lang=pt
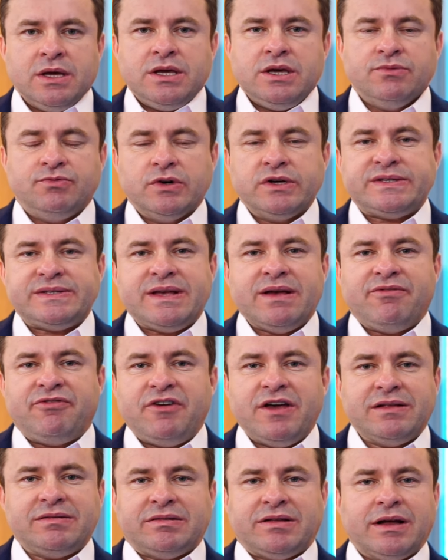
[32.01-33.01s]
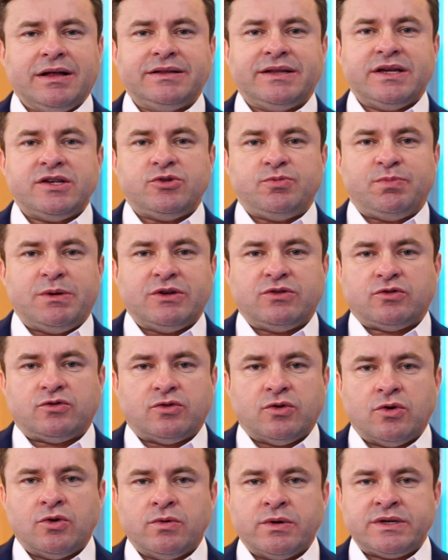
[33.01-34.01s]
E você vê tantas
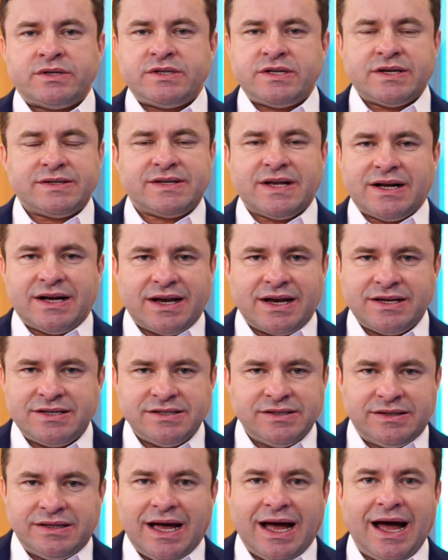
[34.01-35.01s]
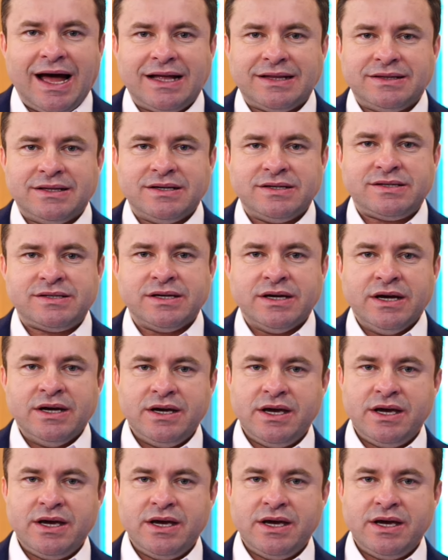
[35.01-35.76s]
pessoas desacreditadas